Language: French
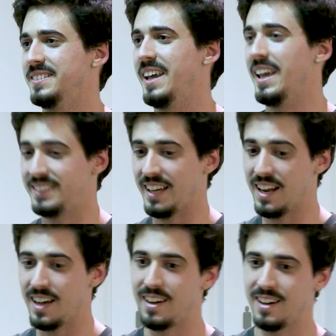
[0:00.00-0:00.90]
Et c'est à
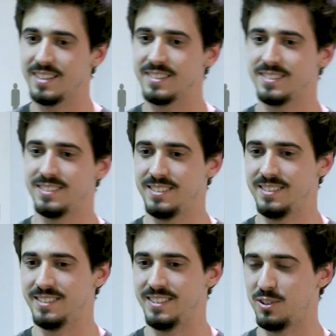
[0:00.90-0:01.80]
la,
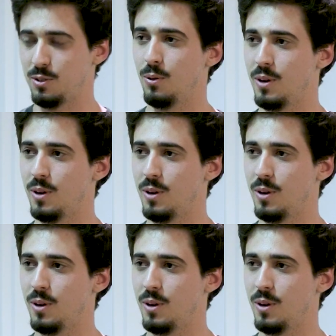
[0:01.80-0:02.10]
c'est selon